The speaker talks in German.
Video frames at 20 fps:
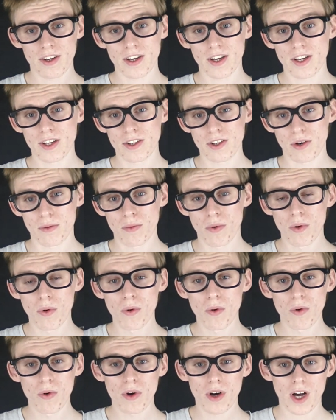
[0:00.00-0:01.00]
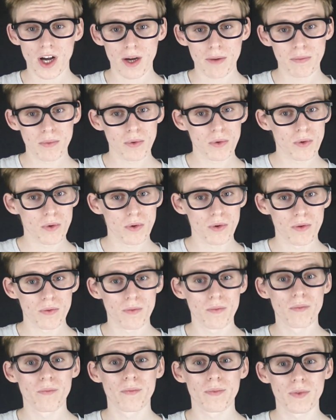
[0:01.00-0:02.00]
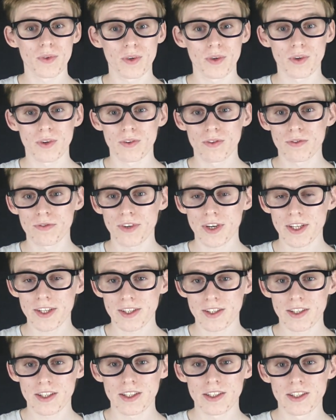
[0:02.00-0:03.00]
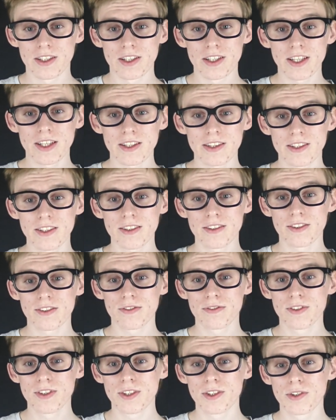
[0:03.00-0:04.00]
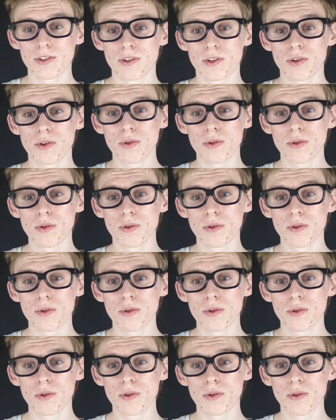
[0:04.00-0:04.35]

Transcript: einen Daumen hoch, Abo. Verlinkt dieses Video